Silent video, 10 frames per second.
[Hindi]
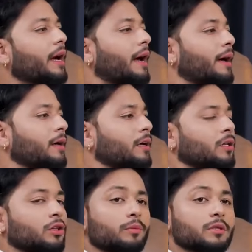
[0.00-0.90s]
क्या है
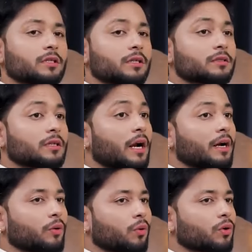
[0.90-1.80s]
तो बोल सर
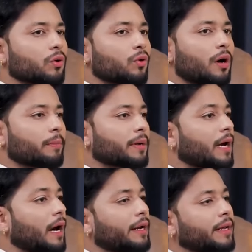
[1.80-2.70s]
आई डोंट नो
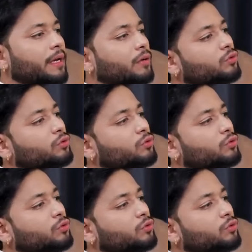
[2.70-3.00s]
आपके आने के